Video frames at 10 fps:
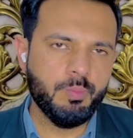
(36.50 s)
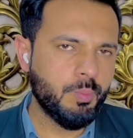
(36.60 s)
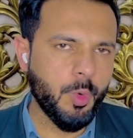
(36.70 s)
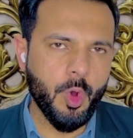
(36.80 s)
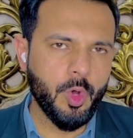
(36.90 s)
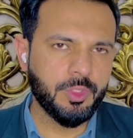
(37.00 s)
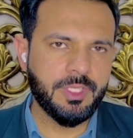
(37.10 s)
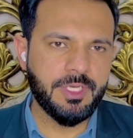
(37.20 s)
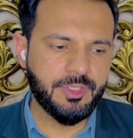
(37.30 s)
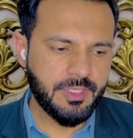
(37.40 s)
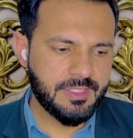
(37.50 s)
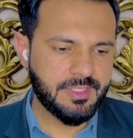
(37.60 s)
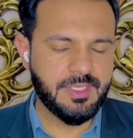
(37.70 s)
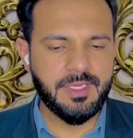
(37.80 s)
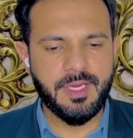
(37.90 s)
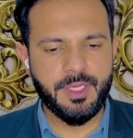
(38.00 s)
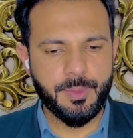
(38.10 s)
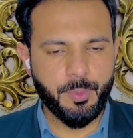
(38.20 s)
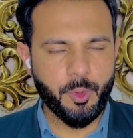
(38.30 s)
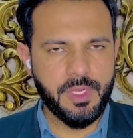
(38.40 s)
बहुत ही इंटरेस्टिंग एक
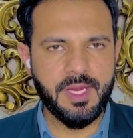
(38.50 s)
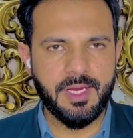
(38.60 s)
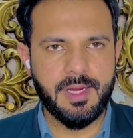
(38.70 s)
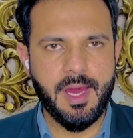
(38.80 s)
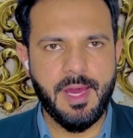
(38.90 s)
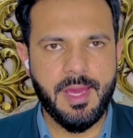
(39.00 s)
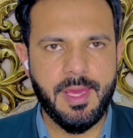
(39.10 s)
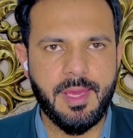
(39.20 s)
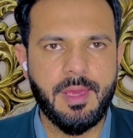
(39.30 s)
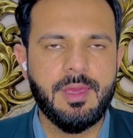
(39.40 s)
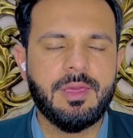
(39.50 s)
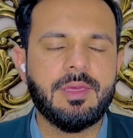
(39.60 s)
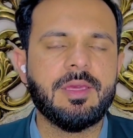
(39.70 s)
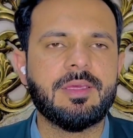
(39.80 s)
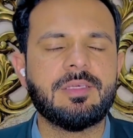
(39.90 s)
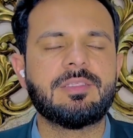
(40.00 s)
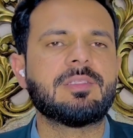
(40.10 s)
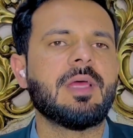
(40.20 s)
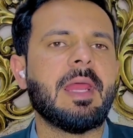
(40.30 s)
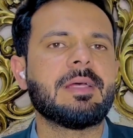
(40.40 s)
रिपोर्टिंग कर रहा है कि किस
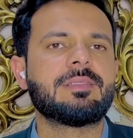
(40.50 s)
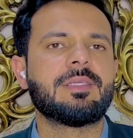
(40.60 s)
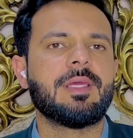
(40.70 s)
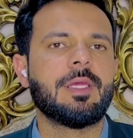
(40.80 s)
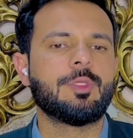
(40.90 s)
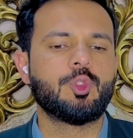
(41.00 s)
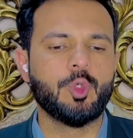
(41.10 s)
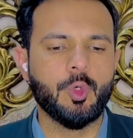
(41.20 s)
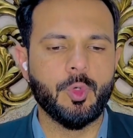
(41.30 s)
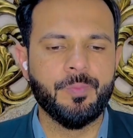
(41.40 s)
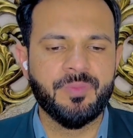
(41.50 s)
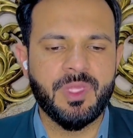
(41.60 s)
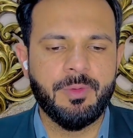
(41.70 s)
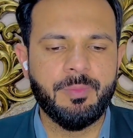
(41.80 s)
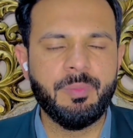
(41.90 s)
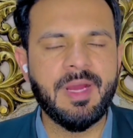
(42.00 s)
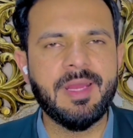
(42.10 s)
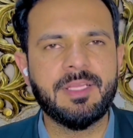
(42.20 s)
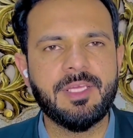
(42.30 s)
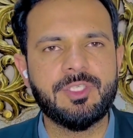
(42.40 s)
तरह से जो
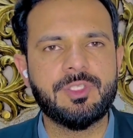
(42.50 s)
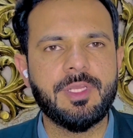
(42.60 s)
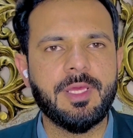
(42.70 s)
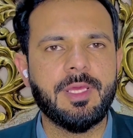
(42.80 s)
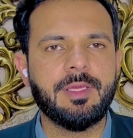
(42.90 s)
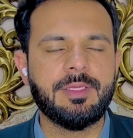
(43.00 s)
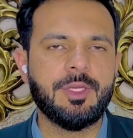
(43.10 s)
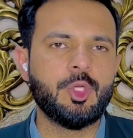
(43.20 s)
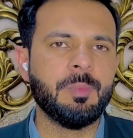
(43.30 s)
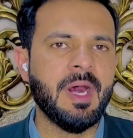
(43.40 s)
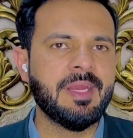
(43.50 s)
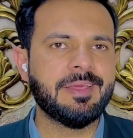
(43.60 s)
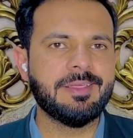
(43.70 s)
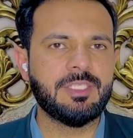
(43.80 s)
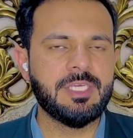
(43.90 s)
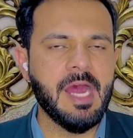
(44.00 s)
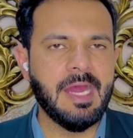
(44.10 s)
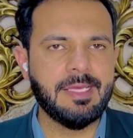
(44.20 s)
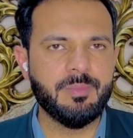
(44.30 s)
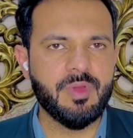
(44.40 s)
बांग्लादेश ने ये डिमांड की थी
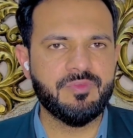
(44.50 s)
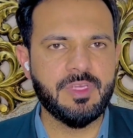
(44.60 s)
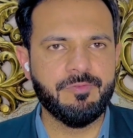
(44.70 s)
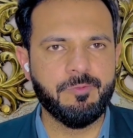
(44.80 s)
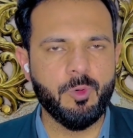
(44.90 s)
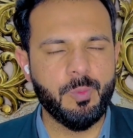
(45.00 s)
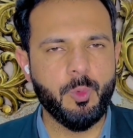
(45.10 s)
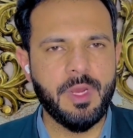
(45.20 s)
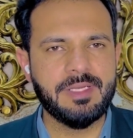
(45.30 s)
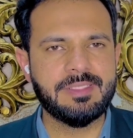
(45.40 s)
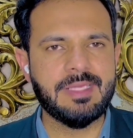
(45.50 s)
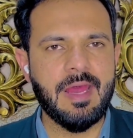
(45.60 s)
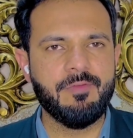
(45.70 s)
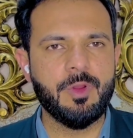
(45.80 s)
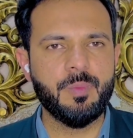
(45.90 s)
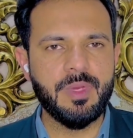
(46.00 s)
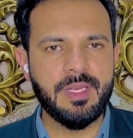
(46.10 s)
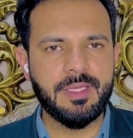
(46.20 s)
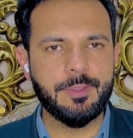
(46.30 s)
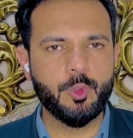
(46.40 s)
आईएमएफ से 4.7
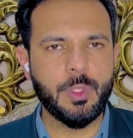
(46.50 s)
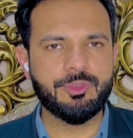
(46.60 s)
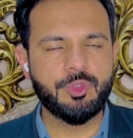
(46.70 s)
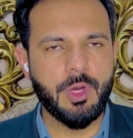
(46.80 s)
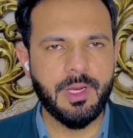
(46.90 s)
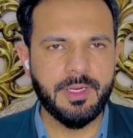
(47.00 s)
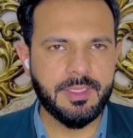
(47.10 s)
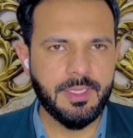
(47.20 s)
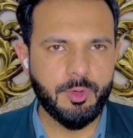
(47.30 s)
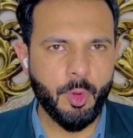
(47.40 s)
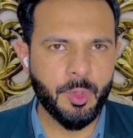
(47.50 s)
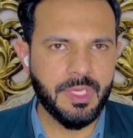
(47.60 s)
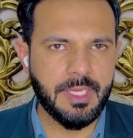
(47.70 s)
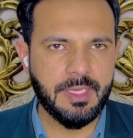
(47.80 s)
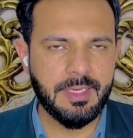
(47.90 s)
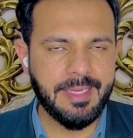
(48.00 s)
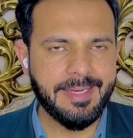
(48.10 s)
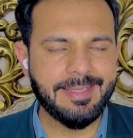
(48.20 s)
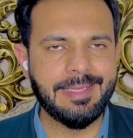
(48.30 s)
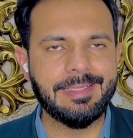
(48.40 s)
बिलियन यूएस डॉलर की लोन
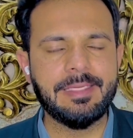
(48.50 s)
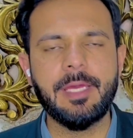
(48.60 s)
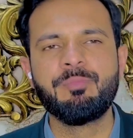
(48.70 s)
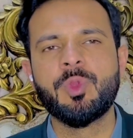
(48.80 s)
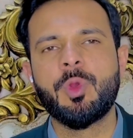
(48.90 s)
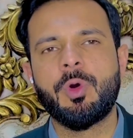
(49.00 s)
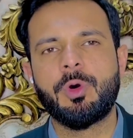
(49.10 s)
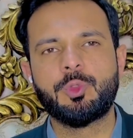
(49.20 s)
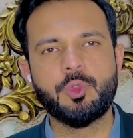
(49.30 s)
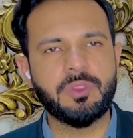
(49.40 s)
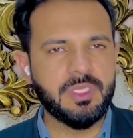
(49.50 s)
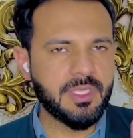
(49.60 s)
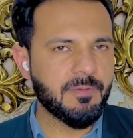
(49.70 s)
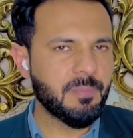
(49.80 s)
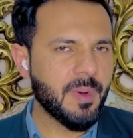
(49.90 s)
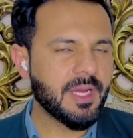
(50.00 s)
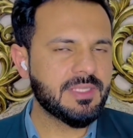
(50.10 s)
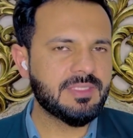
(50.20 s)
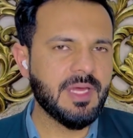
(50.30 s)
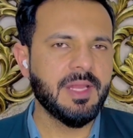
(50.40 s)
लेने के लिए और दूसरी तरफ
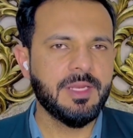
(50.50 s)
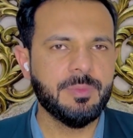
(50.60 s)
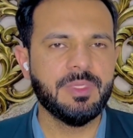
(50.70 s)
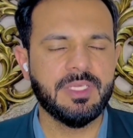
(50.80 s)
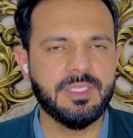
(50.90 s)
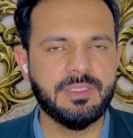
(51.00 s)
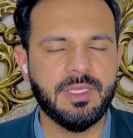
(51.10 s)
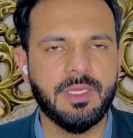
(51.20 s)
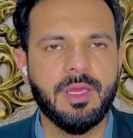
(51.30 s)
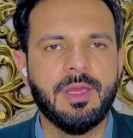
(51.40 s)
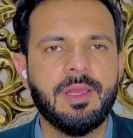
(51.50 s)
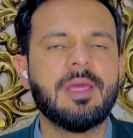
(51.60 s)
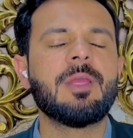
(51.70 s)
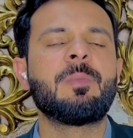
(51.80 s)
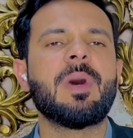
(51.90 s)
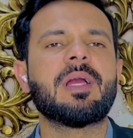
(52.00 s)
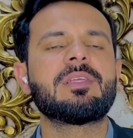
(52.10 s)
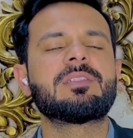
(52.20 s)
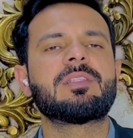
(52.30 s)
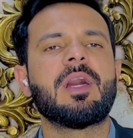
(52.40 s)
पाकिस्तान ने भी की थी लेकिन
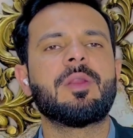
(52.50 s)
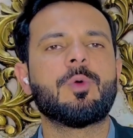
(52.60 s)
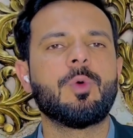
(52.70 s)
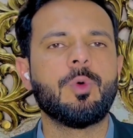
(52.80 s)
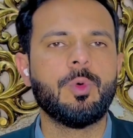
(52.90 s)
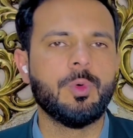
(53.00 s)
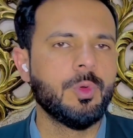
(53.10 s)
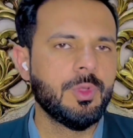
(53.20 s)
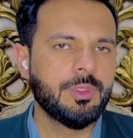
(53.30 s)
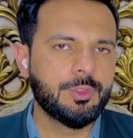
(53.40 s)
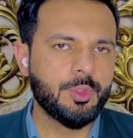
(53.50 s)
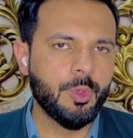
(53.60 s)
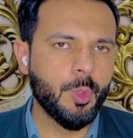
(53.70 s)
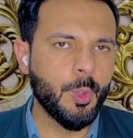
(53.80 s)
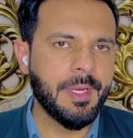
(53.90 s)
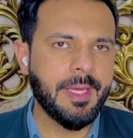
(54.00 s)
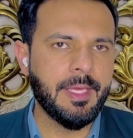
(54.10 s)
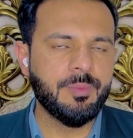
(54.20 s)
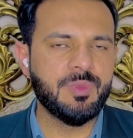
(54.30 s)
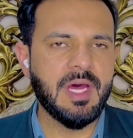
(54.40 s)
पाकिस्तान को जो लोन है
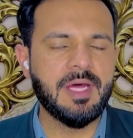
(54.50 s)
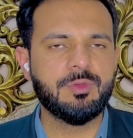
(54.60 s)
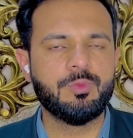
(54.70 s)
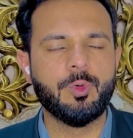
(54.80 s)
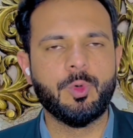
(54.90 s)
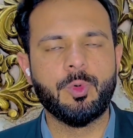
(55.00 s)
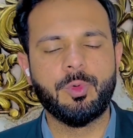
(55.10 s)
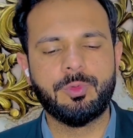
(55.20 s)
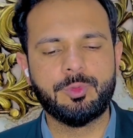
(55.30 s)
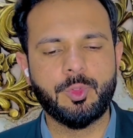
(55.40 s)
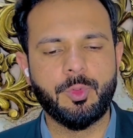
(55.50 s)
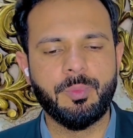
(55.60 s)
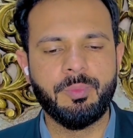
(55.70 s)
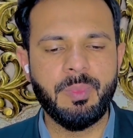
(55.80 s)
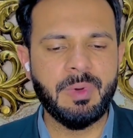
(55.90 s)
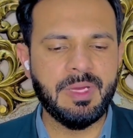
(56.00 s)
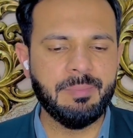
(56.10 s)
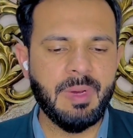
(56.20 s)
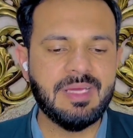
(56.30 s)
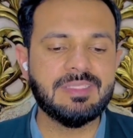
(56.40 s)
इमदाद वो जो
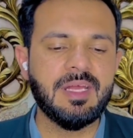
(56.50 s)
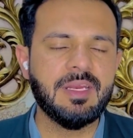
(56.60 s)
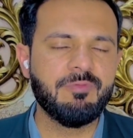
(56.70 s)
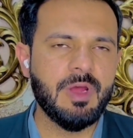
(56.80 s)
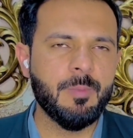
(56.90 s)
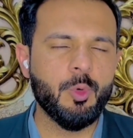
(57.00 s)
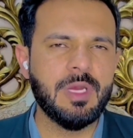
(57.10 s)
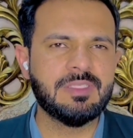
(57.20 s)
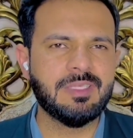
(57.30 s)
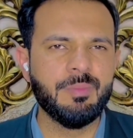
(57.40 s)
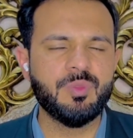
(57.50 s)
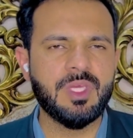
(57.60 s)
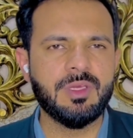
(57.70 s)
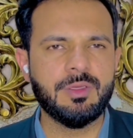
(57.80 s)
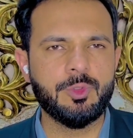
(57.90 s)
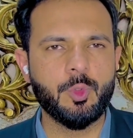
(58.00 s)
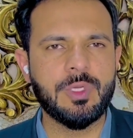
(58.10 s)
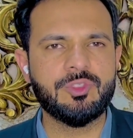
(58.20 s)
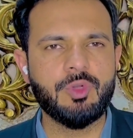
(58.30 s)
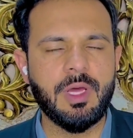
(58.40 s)
पाकिस्तान ने वन पॉइंट समथिंग
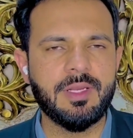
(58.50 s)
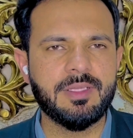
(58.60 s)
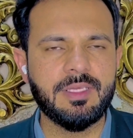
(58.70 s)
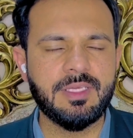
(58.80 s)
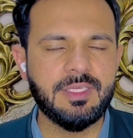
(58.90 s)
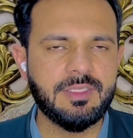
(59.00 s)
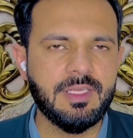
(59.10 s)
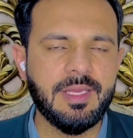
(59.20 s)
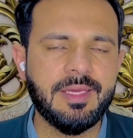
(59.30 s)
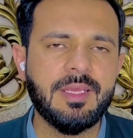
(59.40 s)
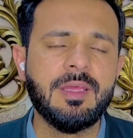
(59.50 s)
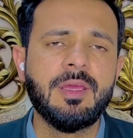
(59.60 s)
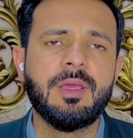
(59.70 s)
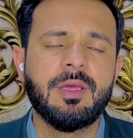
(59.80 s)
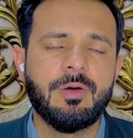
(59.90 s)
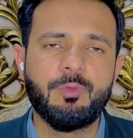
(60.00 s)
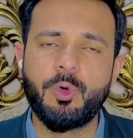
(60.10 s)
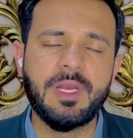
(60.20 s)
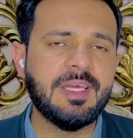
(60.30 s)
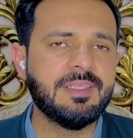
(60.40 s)
एस डॉलर की की थी लेकिन वो
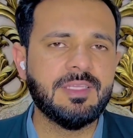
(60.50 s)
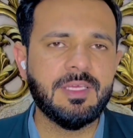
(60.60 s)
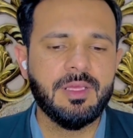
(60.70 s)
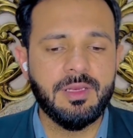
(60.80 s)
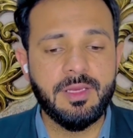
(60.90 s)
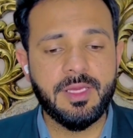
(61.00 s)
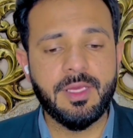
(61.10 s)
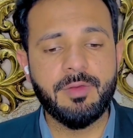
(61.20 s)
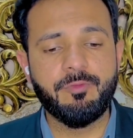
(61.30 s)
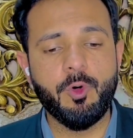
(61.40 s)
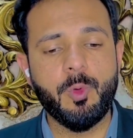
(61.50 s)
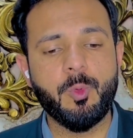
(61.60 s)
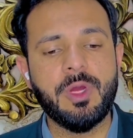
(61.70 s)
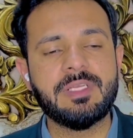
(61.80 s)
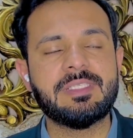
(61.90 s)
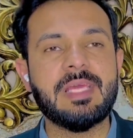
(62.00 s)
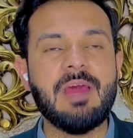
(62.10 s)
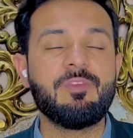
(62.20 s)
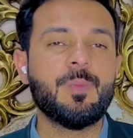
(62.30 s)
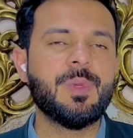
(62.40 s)
नहीं दी लेकिन फोर पॉइंट
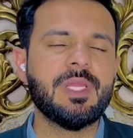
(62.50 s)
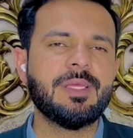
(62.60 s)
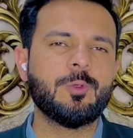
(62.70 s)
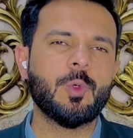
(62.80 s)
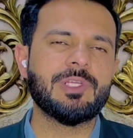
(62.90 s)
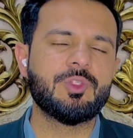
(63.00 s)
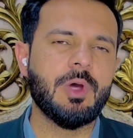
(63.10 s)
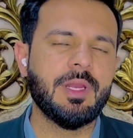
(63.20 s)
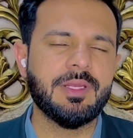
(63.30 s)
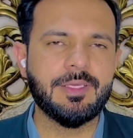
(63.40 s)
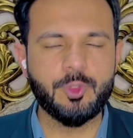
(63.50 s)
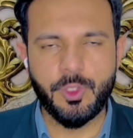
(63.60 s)
सेवन बिलियन एस डॉलर की जो